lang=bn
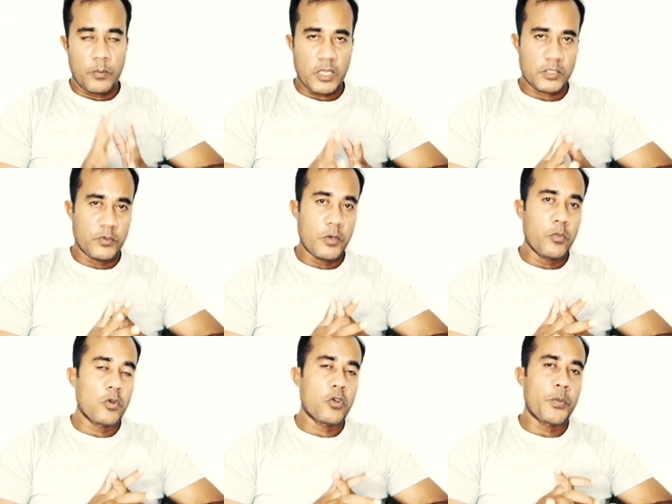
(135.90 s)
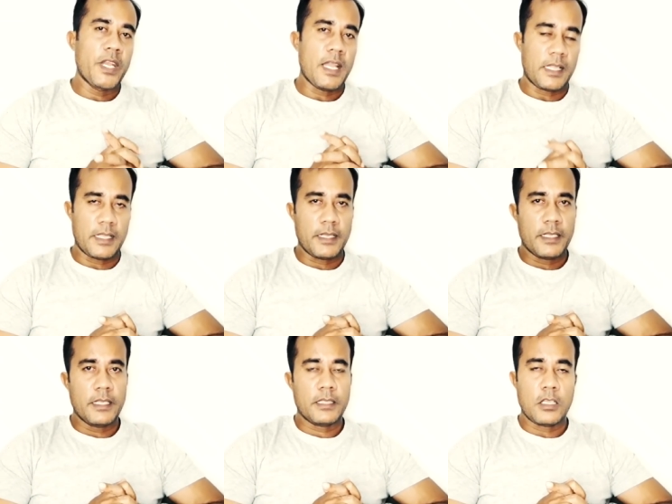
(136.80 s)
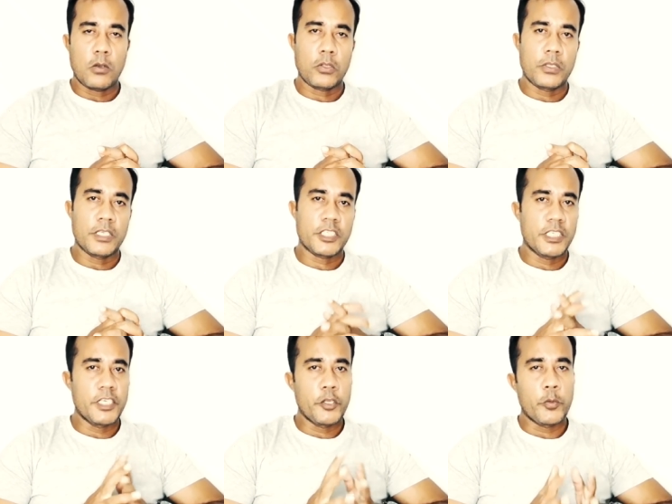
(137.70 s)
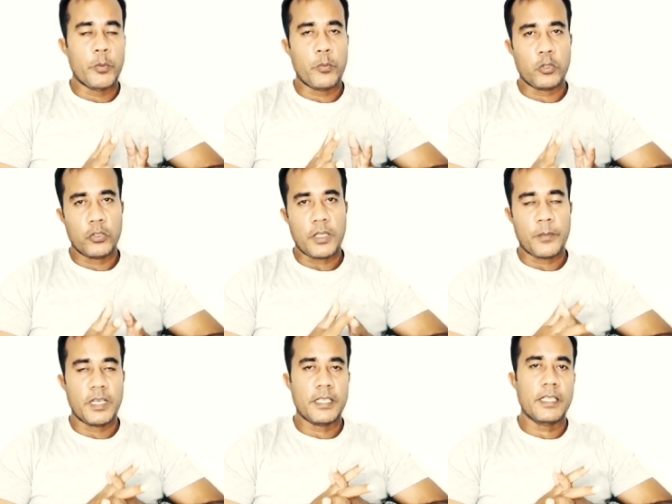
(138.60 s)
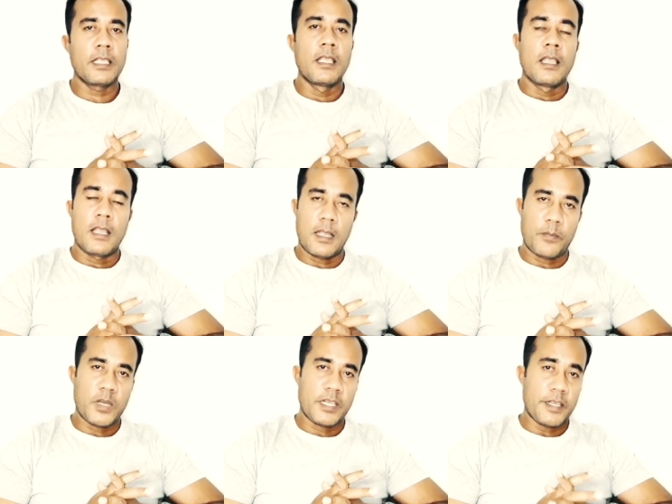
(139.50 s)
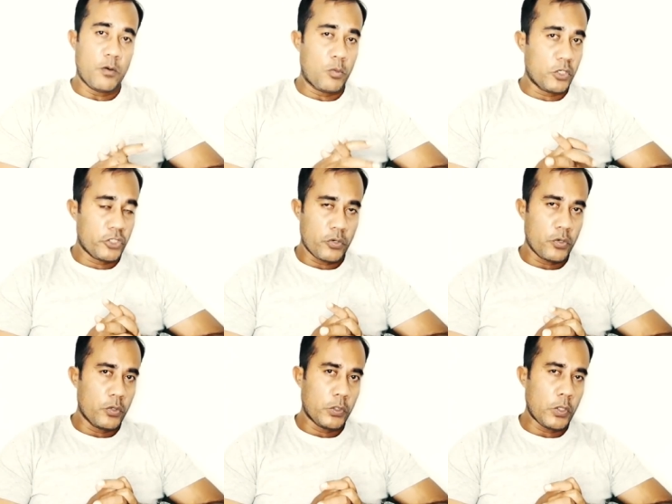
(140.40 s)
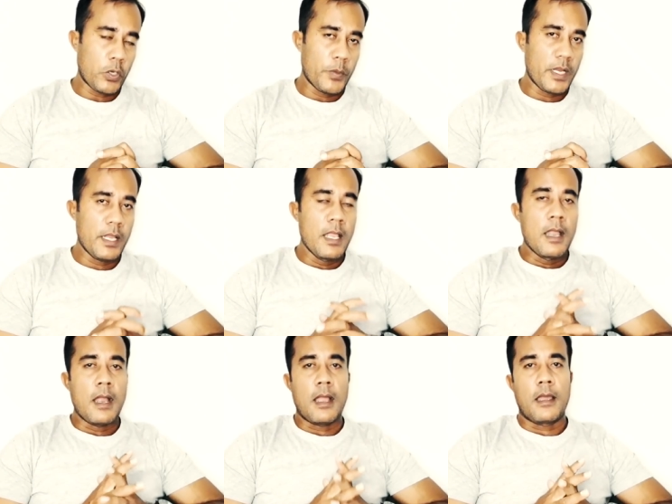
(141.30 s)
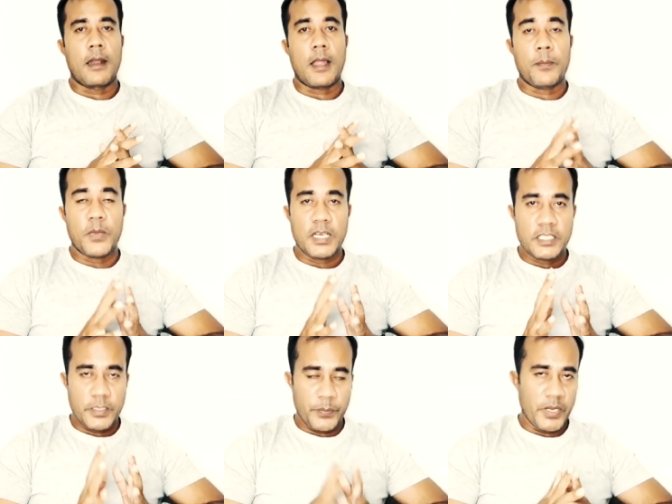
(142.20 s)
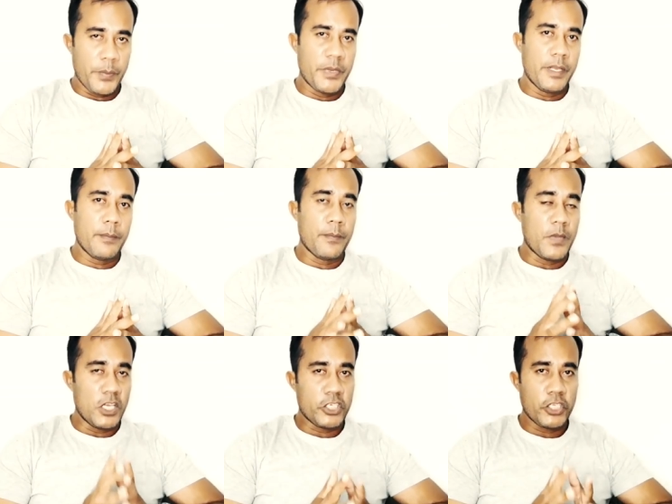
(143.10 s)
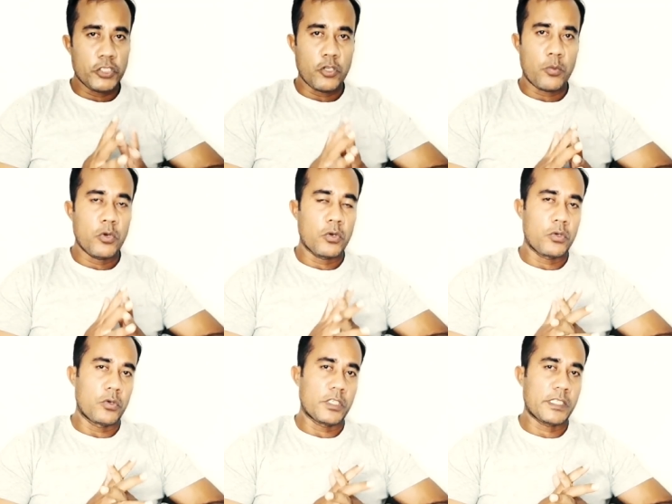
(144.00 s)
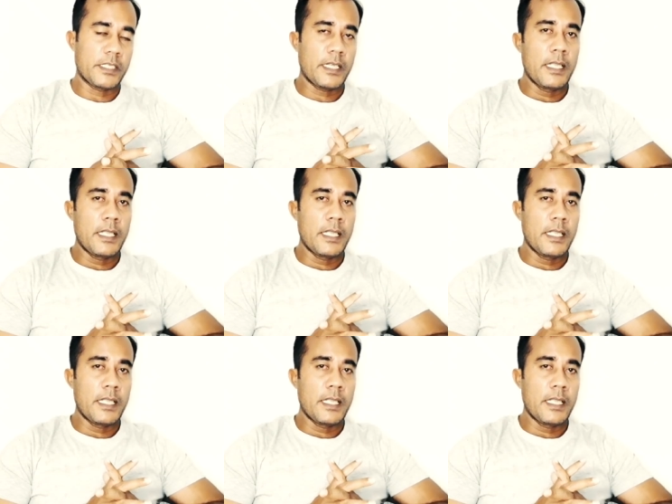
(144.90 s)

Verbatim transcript: পাসপোর্টের মূল কপি না থাকে তাহলে সেই নিয়মের মতোই আপনাকে আপনার ট্রাভেল পাস সংগ্রহ করতে হবে আর আপনার যে বেবি মালয়েশিয়ায় জন্মগ্রহণ করেছে